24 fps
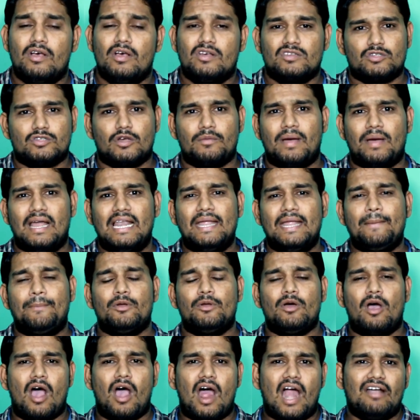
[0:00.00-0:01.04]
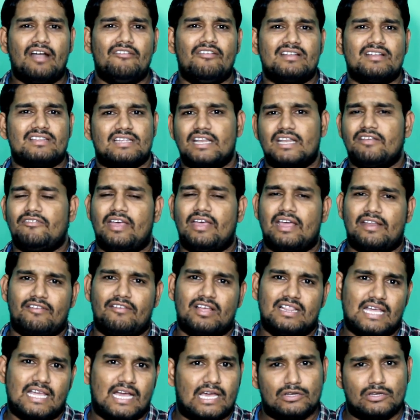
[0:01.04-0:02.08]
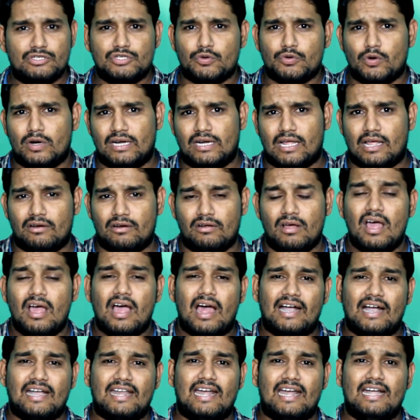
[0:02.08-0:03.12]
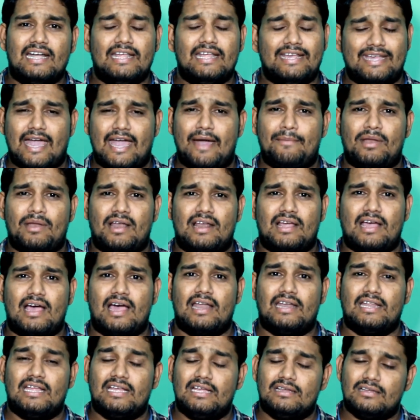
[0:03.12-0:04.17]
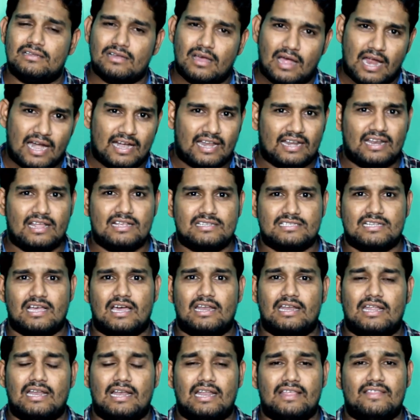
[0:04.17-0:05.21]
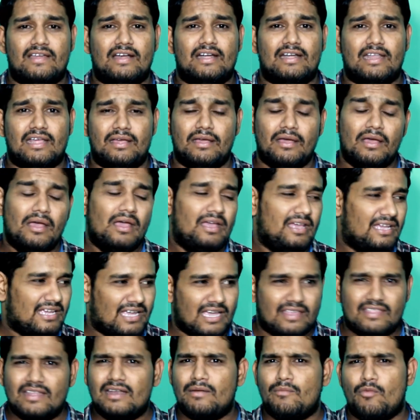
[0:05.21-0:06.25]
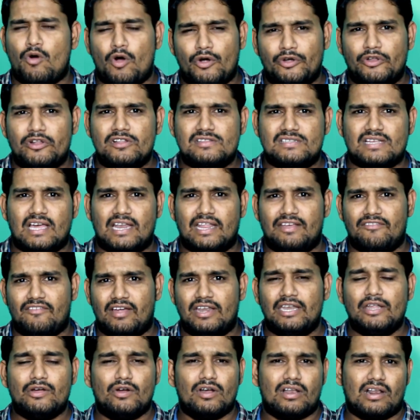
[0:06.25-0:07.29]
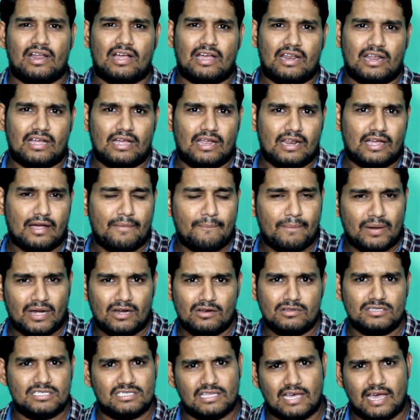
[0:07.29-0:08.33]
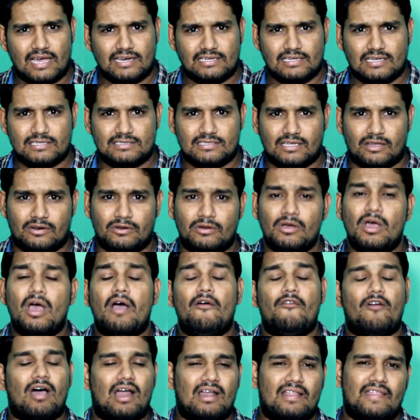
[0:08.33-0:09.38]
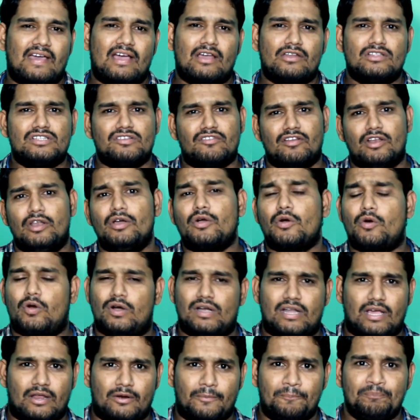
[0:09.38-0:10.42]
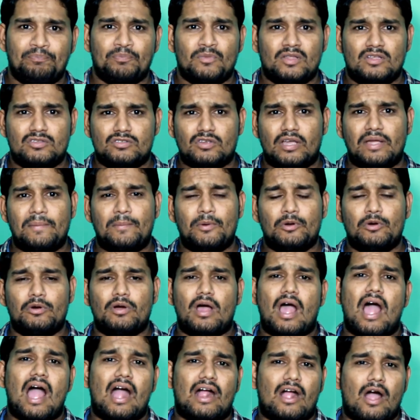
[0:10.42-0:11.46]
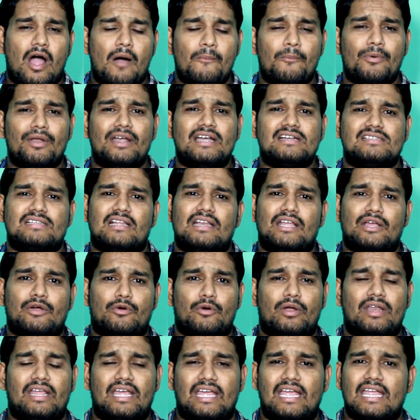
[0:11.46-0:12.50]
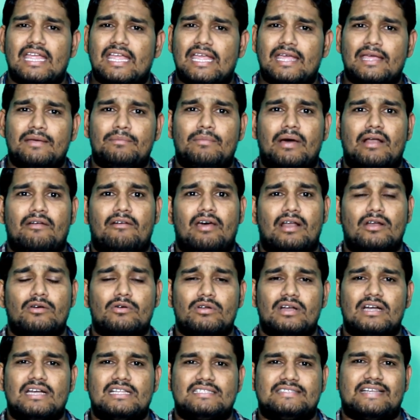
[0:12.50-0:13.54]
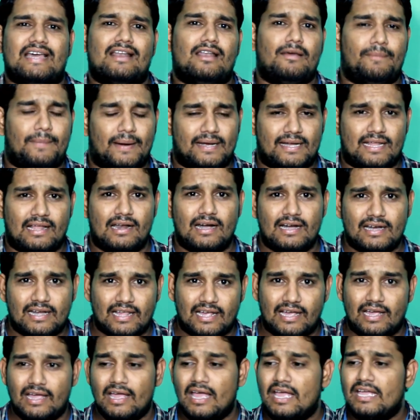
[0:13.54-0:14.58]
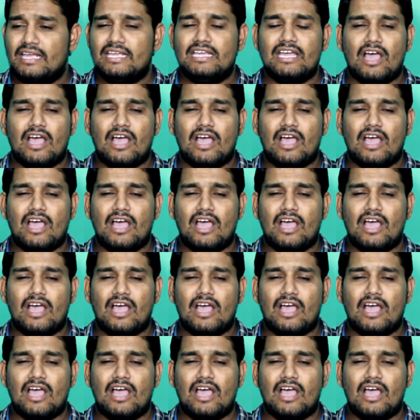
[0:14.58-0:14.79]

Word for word: సో మళ్ళీ ఇప్పుడు హార్డ్వేర్స్ అన్నీ వేరే వాళ్ళ దగ్గర నుంచి కొంటారు అంటే ఏంటి కెమెరాలు కానీ యాంటనాస్ కానీ లేదంటే ఇంకేదైనా మాడ్యూల్స్ కానీ ఇవన్నీ కూడా రకరకాల కంపెనీ నుంచి తయారు చేస్తారు వాళ్ళ దగ్గర నుంచి వీళ్ళు కొంటారు సో ఇప్పుడు ఆ కాంపోనెంట్స్ అన్ని కొని ఈ మనం అనుకున్న డిజైన్లో పెట్టాలంటే ఈ